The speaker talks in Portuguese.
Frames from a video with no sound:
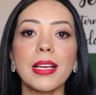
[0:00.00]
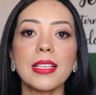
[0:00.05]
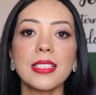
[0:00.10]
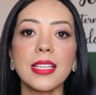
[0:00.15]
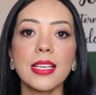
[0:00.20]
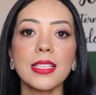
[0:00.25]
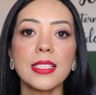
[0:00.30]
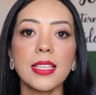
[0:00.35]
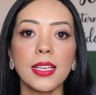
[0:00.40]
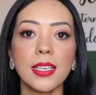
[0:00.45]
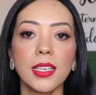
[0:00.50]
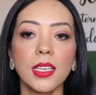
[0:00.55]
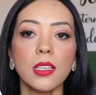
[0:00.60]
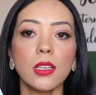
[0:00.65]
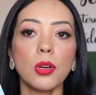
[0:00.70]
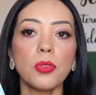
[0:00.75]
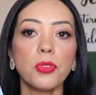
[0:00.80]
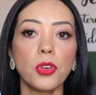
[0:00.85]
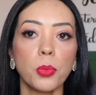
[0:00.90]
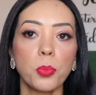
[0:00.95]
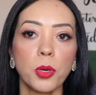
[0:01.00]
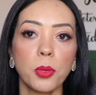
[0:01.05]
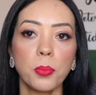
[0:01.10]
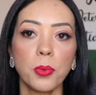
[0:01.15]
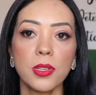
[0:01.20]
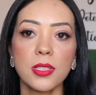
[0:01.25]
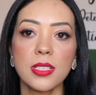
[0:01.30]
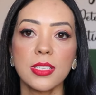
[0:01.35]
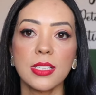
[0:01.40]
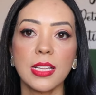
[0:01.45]
Mas esse aqui não foi
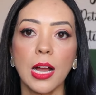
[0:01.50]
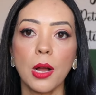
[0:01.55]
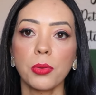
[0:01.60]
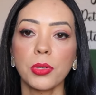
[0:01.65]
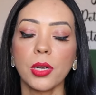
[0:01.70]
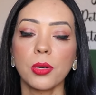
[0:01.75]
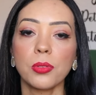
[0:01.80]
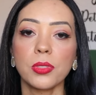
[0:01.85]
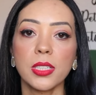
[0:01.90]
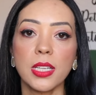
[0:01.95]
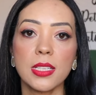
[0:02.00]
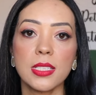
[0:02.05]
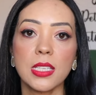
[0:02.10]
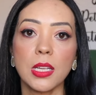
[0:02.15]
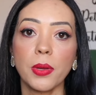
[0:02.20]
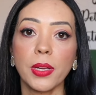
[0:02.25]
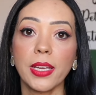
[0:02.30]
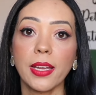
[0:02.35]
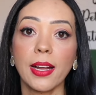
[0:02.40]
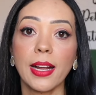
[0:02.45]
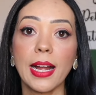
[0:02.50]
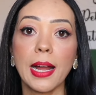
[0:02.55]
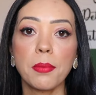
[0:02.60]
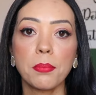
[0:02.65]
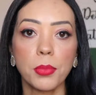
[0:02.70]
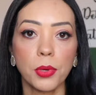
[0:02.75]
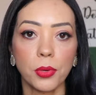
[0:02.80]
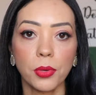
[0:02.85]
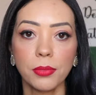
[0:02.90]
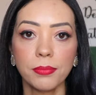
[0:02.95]
proposital. O que aconteceu é que
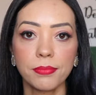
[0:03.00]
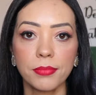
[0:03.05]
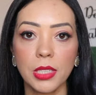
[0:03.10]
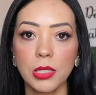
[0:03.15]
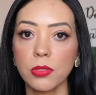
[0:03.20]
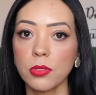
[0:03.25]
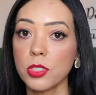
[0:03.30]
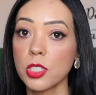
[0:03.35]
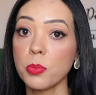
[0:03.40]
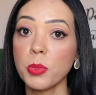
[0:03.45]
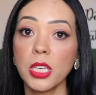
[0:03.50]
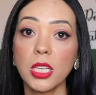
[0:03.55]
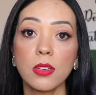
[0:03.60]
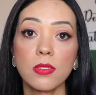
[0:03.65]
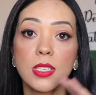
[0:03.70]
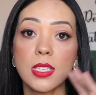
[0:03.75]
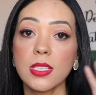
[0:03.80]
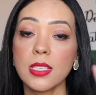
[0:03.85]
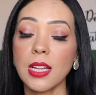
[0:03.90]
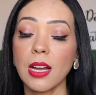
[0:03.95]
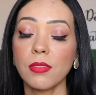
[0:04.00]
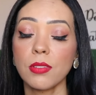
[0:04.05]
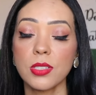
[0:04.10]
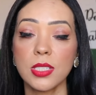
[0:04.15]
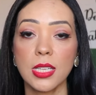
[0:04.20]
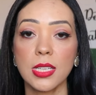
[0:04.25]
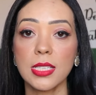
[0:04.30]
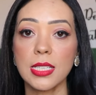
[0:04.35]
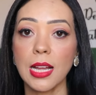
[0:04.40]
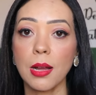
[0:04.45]
acabou os meninos
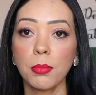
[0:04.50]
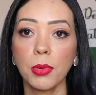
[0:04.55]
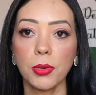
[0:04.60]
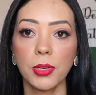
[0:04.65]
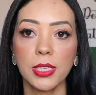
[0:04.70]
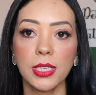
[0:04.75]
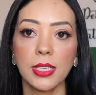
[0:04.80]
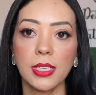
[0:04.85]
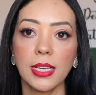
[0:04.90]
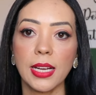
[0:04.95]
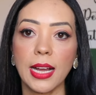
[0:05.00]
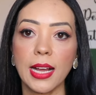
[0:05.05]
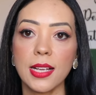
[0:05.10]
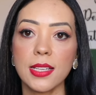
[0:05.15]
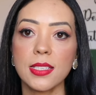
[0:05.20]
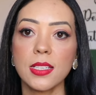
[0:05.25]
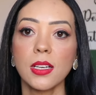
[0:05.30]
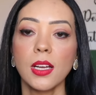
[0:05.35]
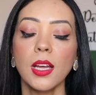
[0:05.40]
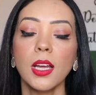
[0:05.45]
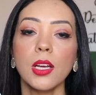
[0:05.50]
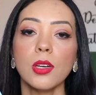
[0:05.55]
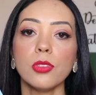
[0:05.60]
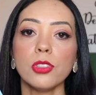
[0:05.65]
estavam sem sabão aqui em casa.